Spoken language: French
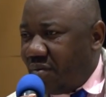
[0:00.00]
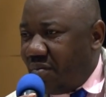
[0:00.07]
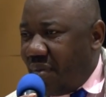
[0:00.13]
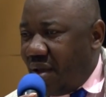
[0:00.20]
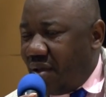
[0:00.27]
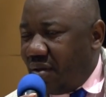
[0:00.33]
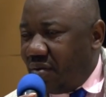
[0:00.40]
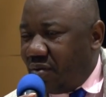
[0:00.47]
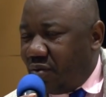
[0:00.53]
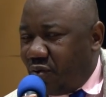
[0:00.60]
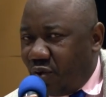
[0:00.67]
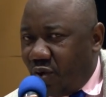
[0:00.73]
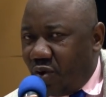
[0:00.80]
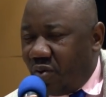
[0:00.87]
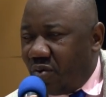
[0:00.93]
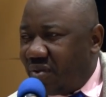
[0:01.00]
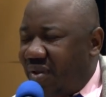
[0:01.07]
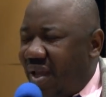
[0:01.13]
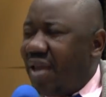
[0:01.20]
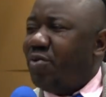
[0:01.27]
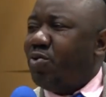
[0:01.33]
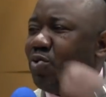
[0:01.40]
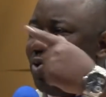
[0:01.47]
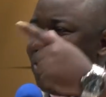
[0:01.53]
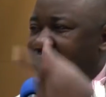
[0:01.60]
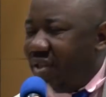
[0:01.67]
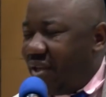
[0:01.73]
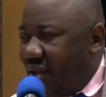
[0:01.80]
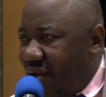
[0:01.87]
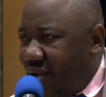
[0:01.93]
mais Dieu t'a
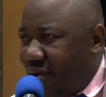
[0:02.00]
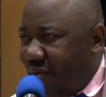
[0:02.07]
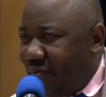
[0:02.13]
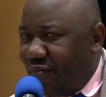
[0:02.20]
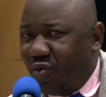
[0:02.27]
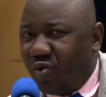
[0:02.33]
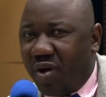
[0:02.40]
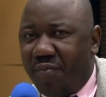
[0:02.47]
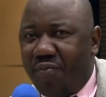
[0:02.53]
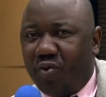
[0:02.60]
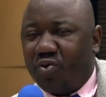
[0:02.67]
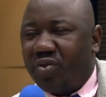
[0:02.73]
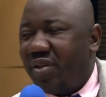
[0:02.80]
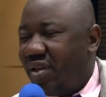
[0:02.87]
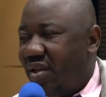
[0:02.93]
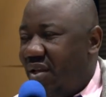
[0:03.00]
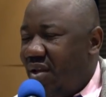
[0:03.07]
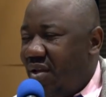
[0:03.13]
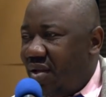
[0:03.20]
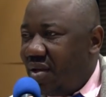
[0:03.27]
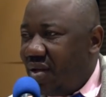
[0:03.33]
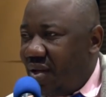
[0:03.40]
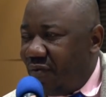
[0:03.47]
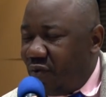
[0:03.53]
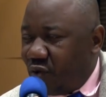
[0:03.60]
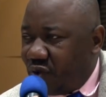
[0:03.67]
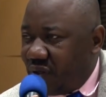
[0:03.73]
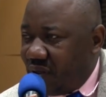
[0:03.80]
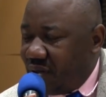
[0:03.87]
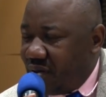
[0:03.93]
utilisé pour apporter
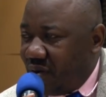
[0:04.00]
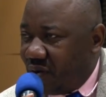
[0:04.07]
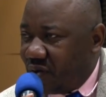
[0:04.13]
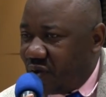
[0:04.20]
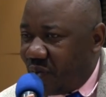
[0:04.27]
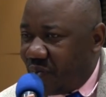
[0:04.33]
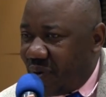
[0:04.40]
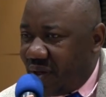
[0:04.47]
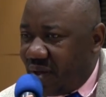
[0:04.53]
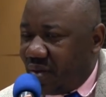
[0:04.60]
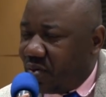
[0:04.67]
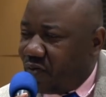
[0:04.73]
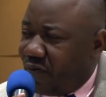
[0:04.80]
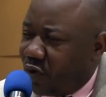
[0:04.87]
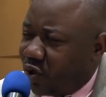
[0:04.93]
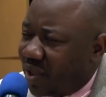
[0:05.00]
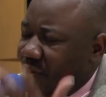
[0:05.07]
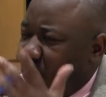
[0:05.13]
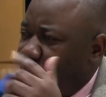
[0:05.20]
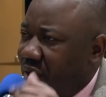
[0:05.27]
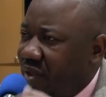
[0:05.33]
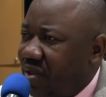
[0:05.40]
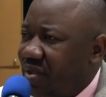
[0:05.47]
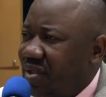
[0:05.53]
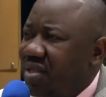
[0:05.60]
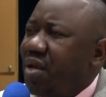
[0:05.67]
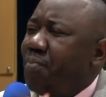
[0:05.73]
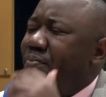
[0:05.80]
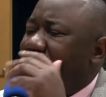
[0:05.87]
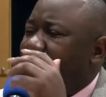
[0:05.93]
l'évangile dans ce pays. Votre témoignage,
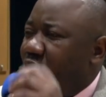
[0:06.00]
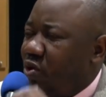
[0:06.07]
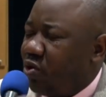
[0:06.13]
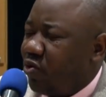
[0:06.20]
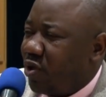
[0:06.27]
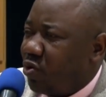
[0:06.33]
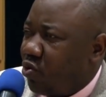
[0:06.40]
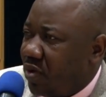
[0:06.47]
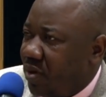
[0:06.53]
qui est pasteur Joël